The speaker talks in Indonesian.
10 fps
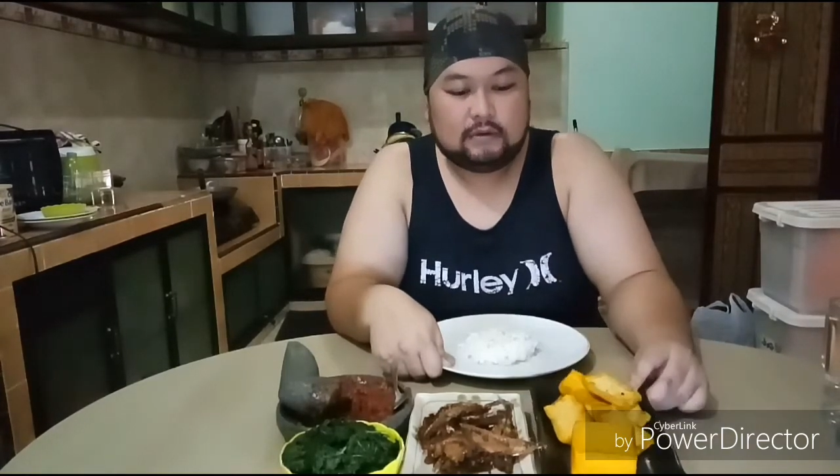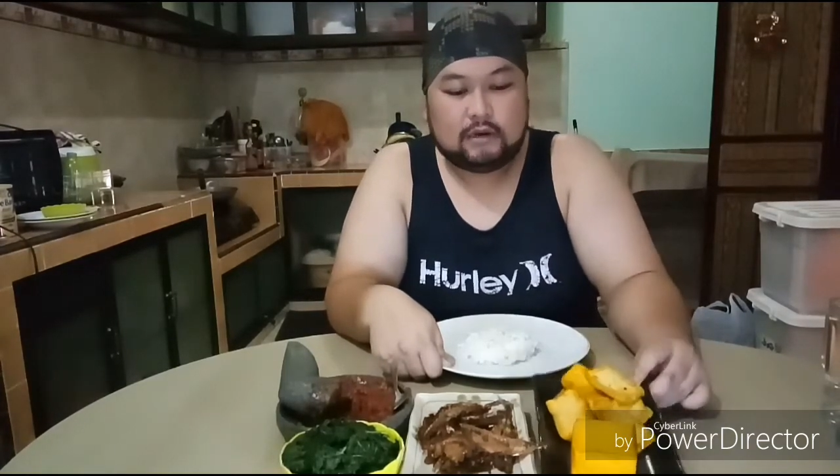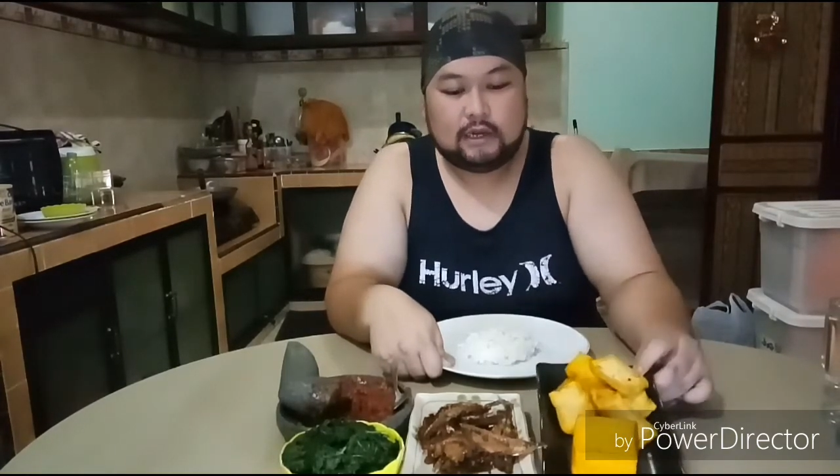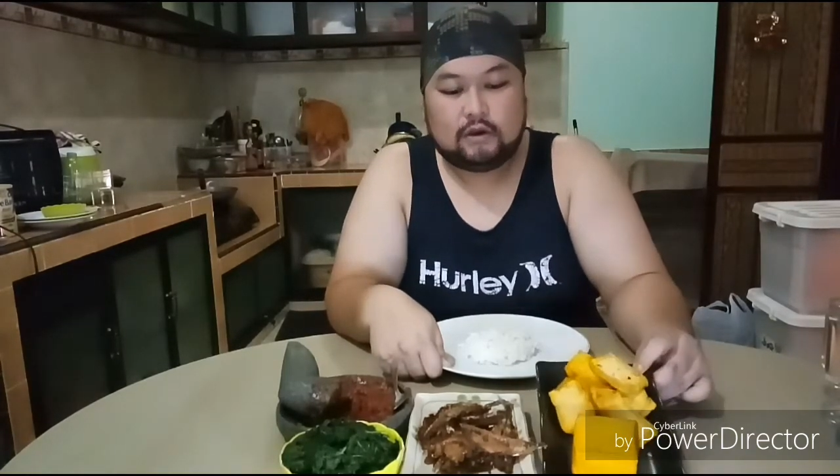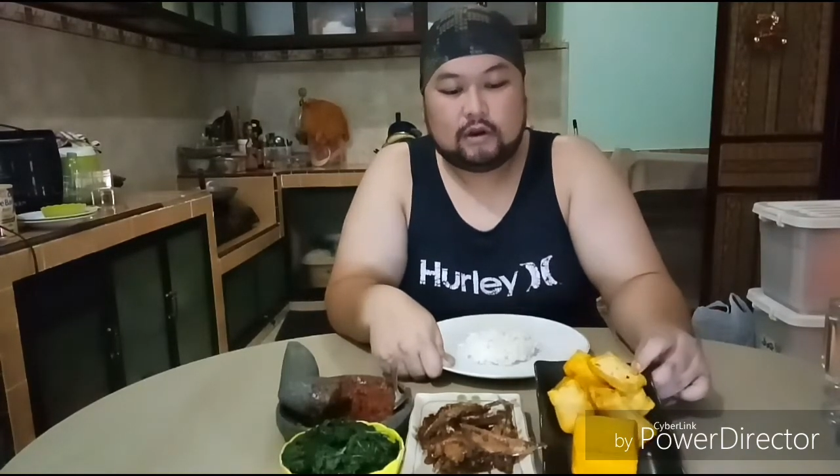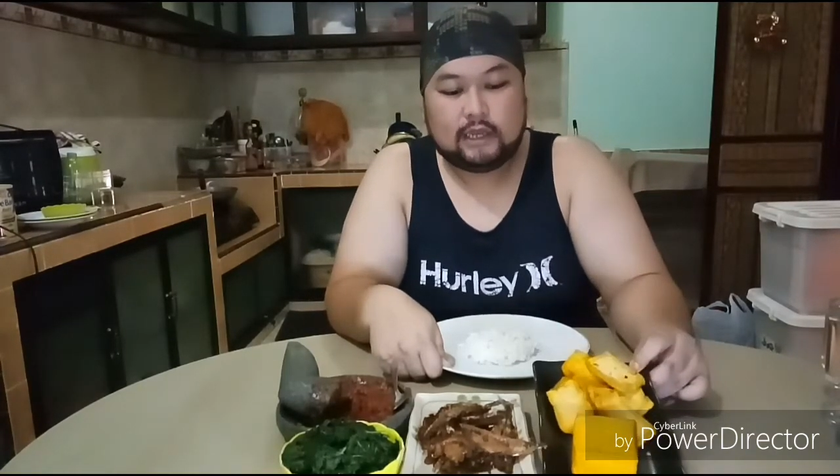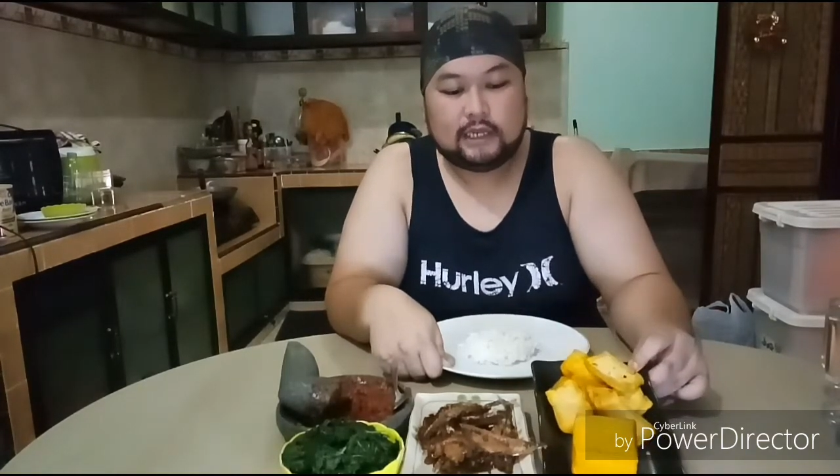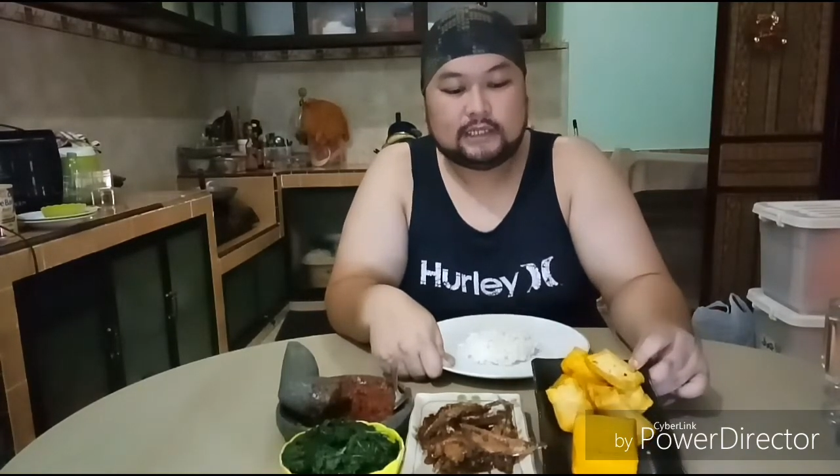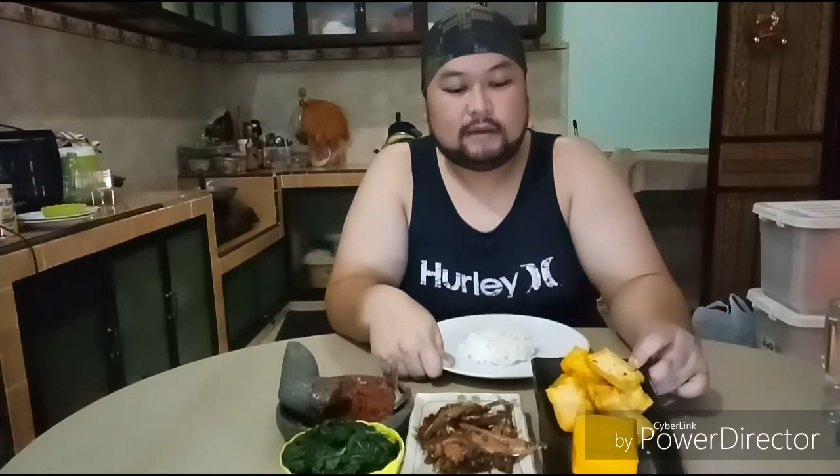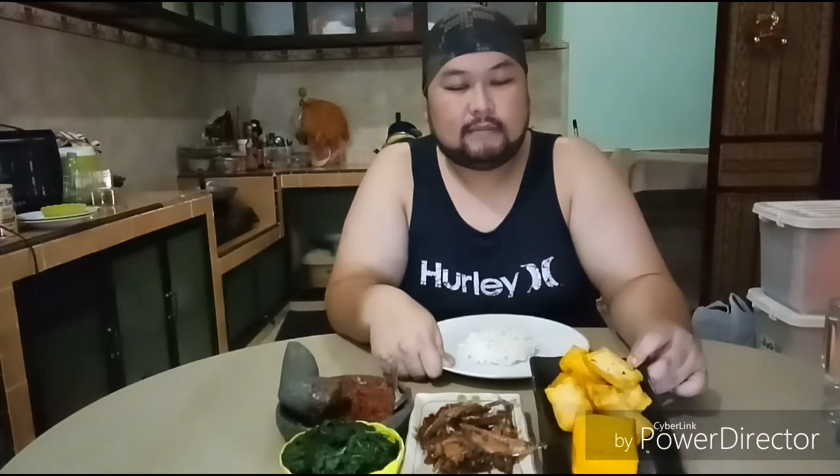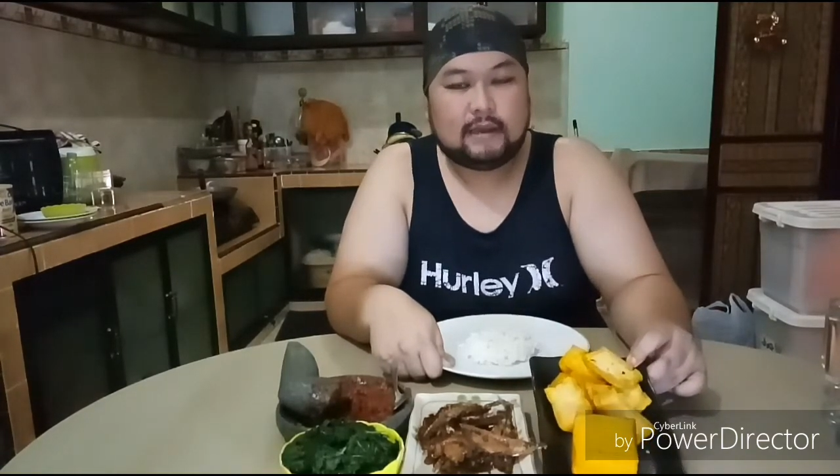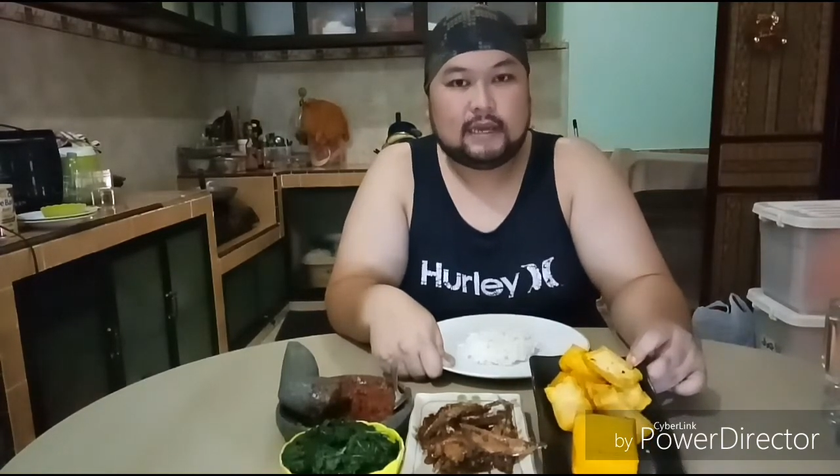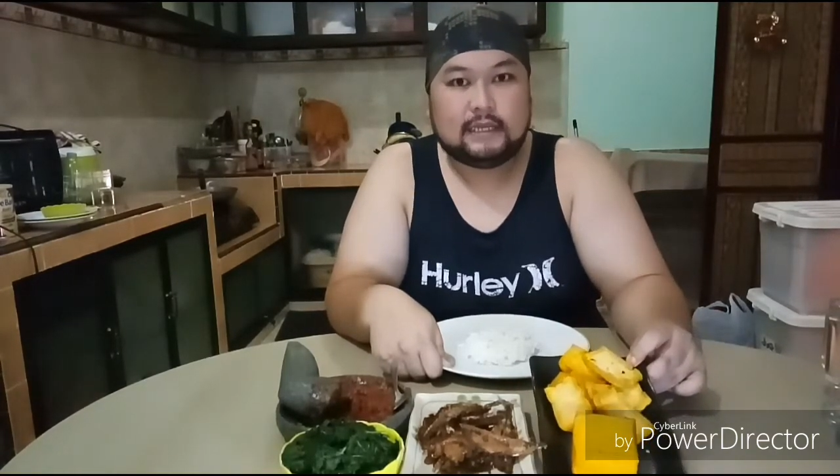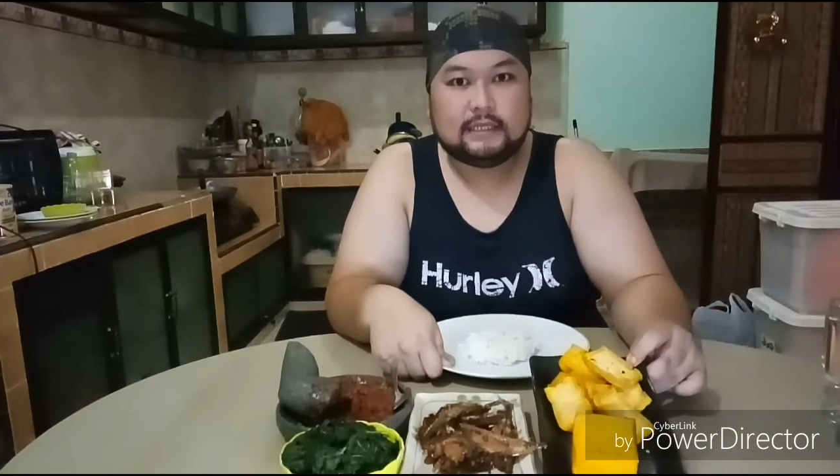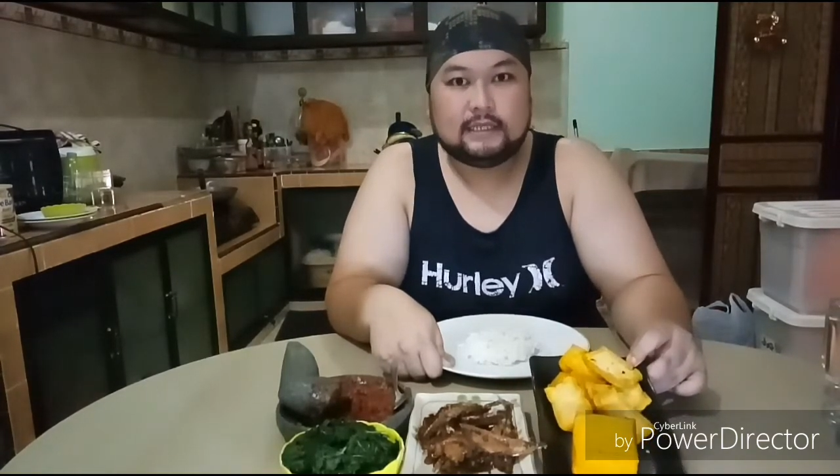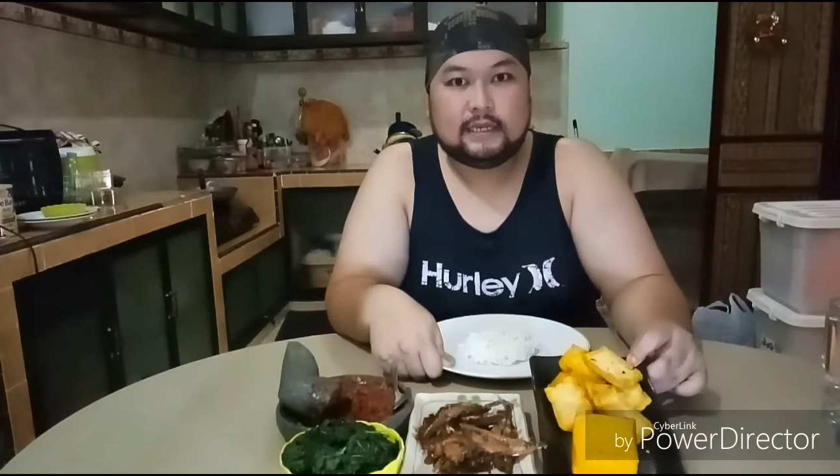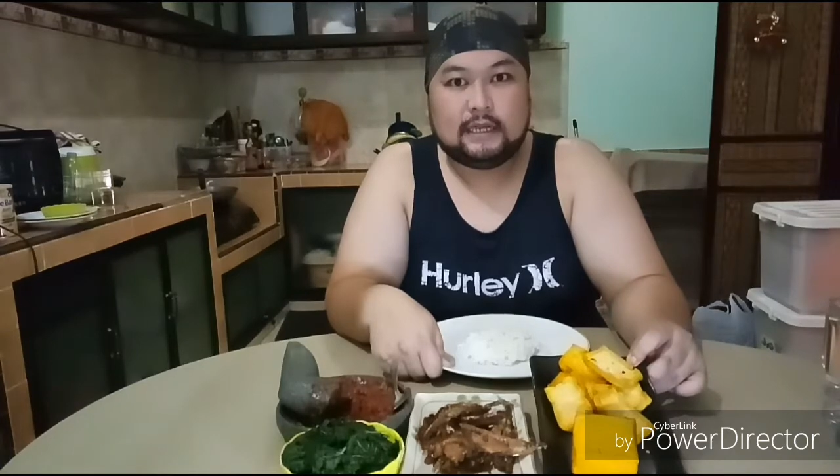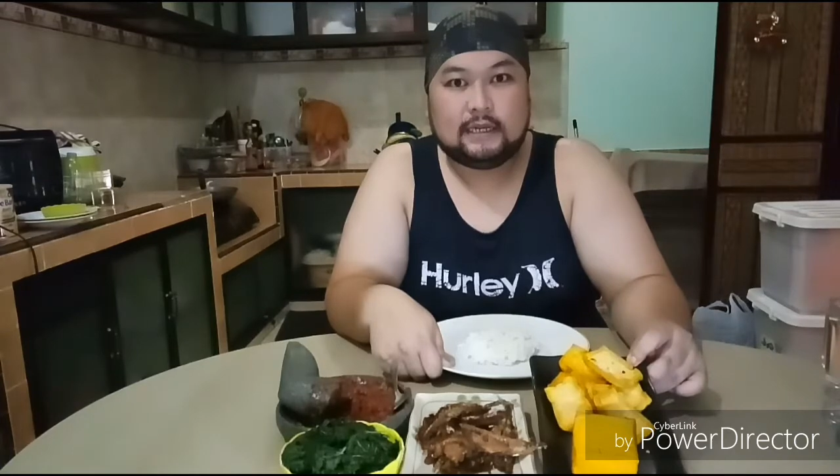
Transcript: udah digorengin sama istri